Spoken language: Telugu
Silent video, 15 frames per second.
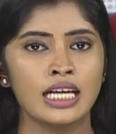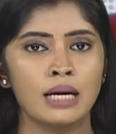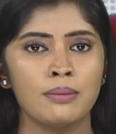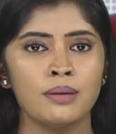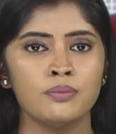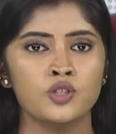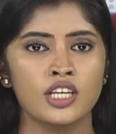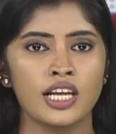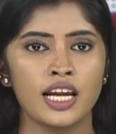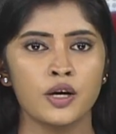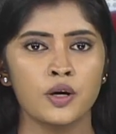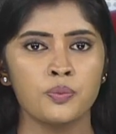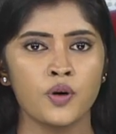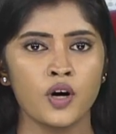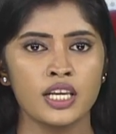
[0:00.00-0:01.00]
ఖమ్మం జిల్లాలో
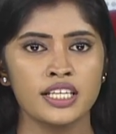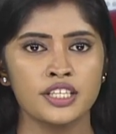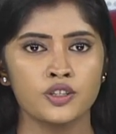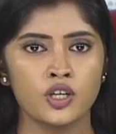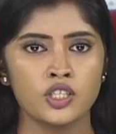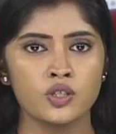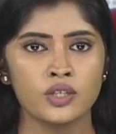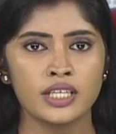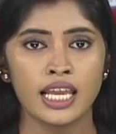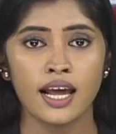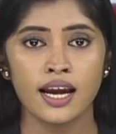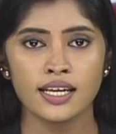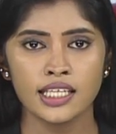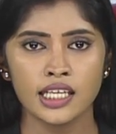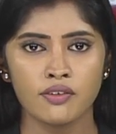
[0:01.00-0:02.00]
పోలింగ్ రోజు
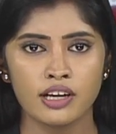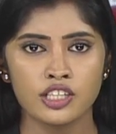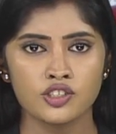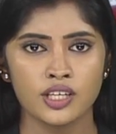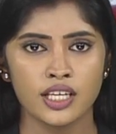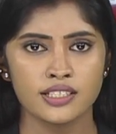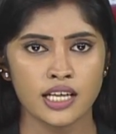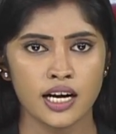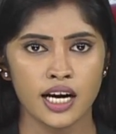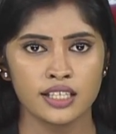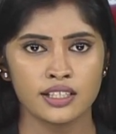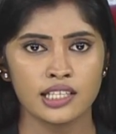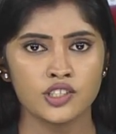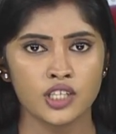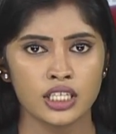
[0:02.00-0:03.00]
ఎలాంటి అవాంఛనీయ
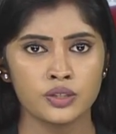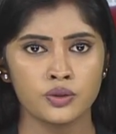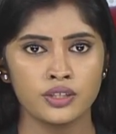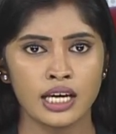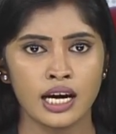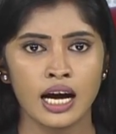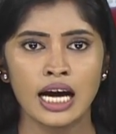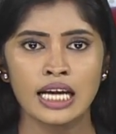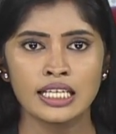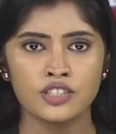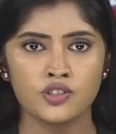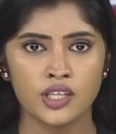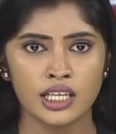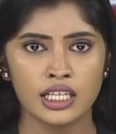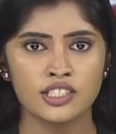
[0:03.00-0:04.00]
సంఘటనలు జరగకుండా అన్ని
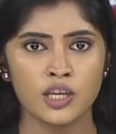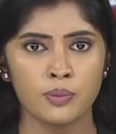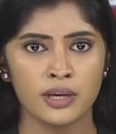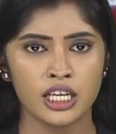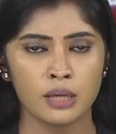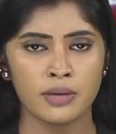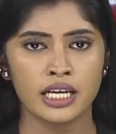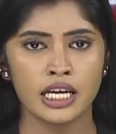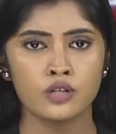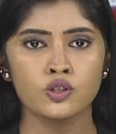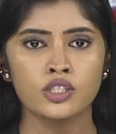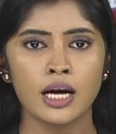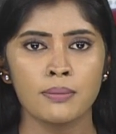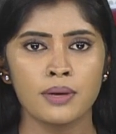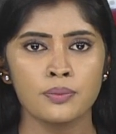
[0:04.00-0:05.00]
చర్యలు చేపట్టామన్నారు
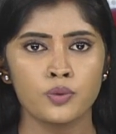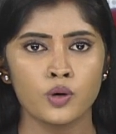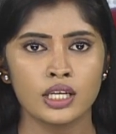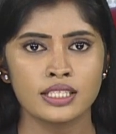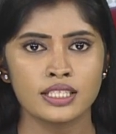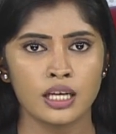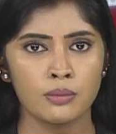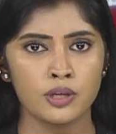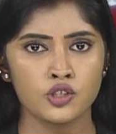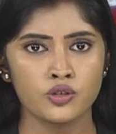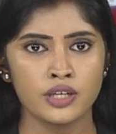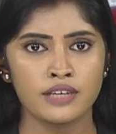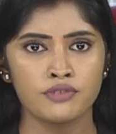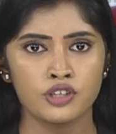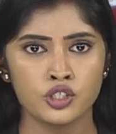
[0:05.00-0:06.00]
ఖమ్మం పోలీస్
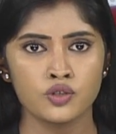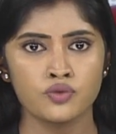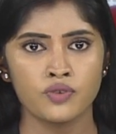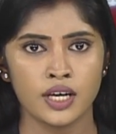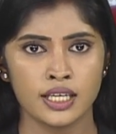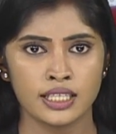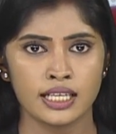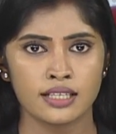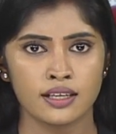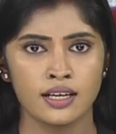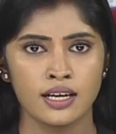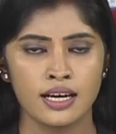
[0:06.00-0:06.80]
కమిషనర్ విష్ణు వారియర్